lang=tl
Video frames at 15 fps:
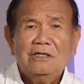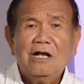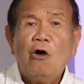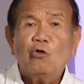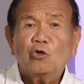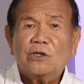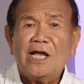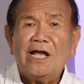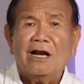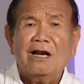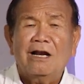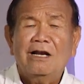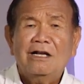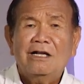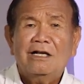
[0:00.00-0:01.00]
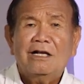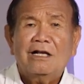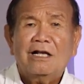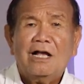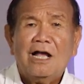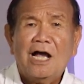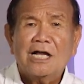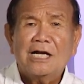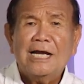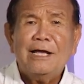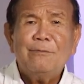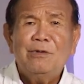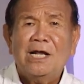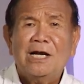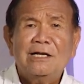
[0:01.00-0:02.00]
na hotel ang
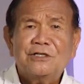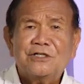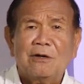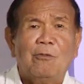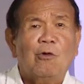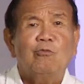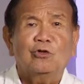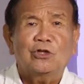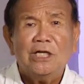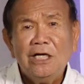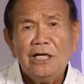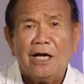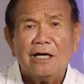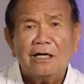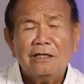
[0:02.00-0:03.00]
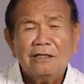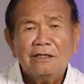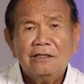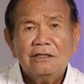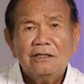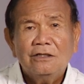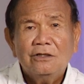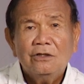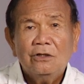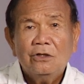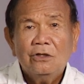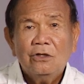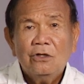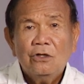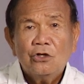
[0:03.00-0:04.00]
label sa mong botelya.
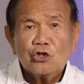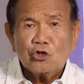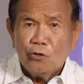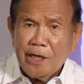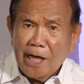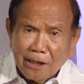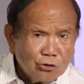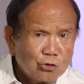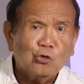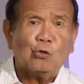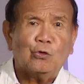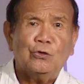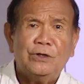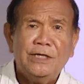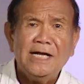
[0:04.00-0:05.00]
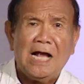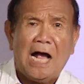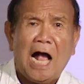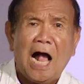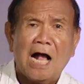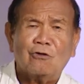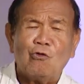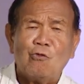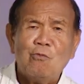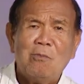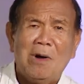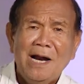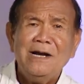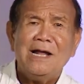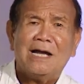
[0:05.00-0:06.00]
So niadto yun ding akong
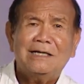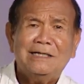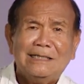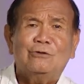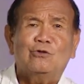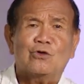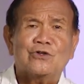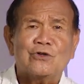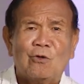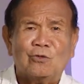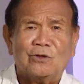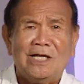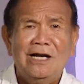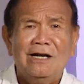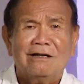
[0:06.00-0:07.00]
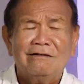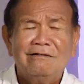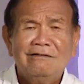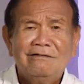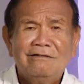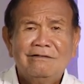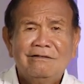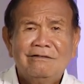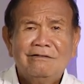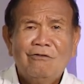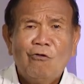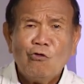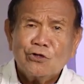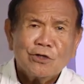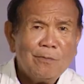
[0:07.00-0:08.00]
bana dito sa hotel
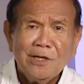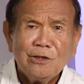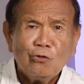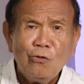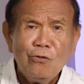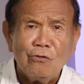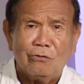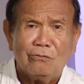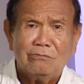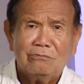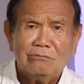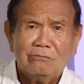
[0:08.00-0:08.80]
o sa may tuyo.